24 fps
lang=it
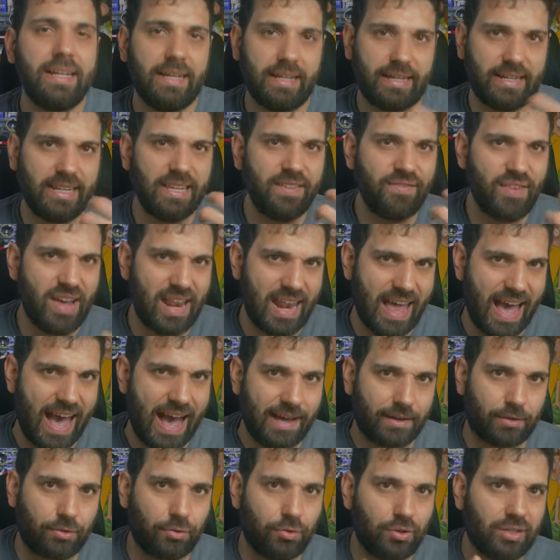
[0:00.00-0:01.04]

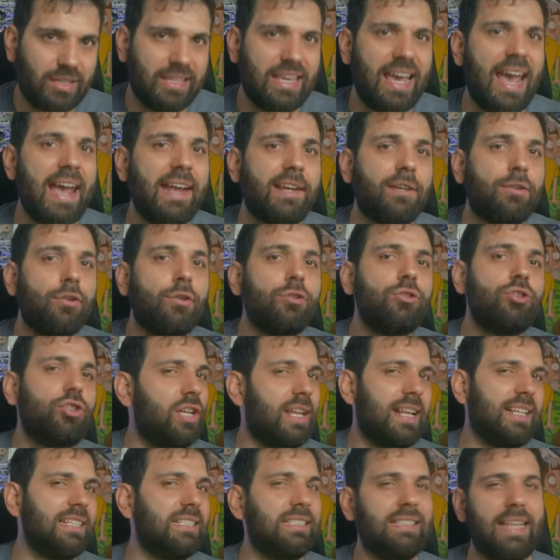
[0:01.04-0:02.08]
rivelarono che non
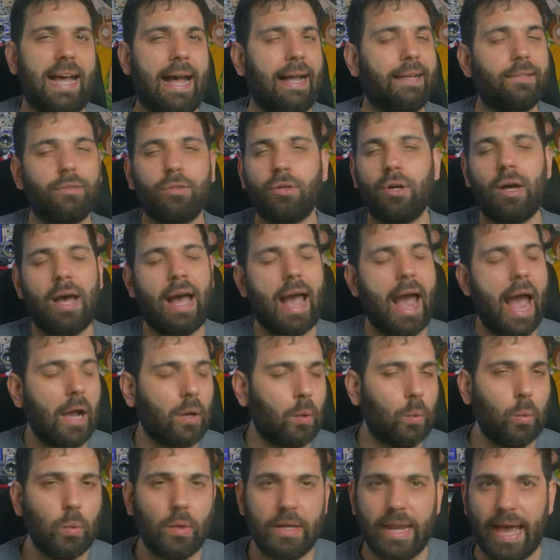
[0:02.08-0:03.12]
c'era stato
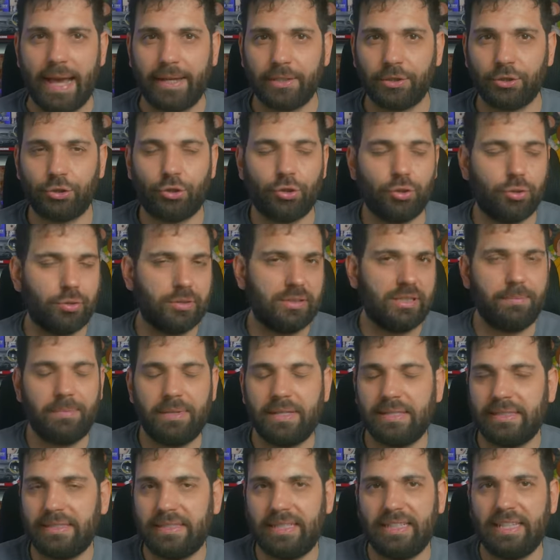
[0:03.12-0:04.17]
alcun lancio di
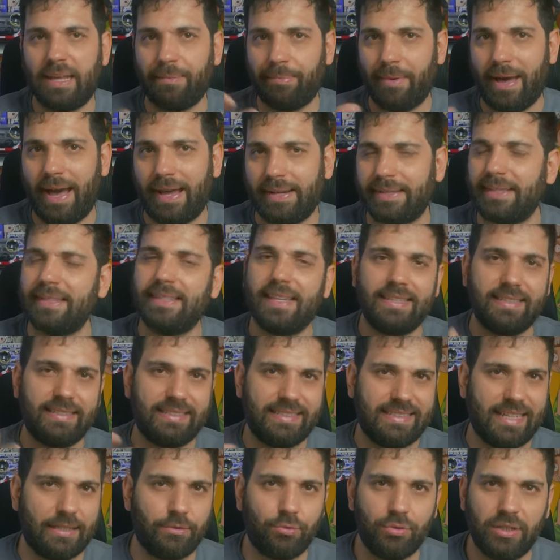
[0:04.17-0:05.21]
missili da parte degli
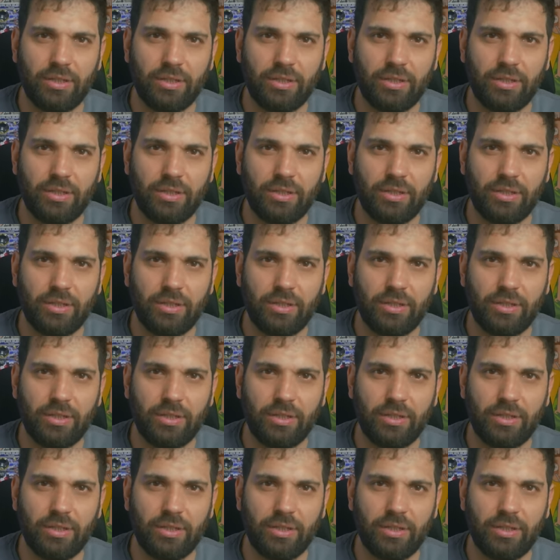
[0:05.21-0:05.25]
Stati